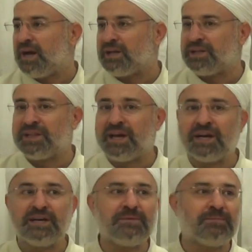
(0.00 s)

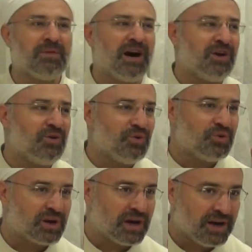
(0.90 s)
Allah'ın
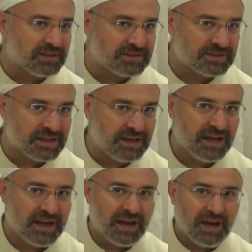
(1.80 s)

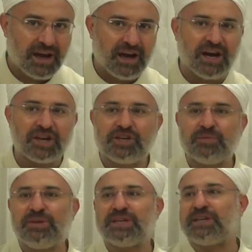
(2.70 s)
mahlukatına
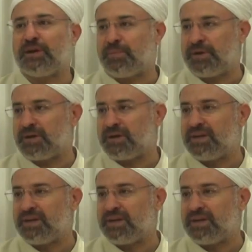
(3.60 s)
hakimlik yapar.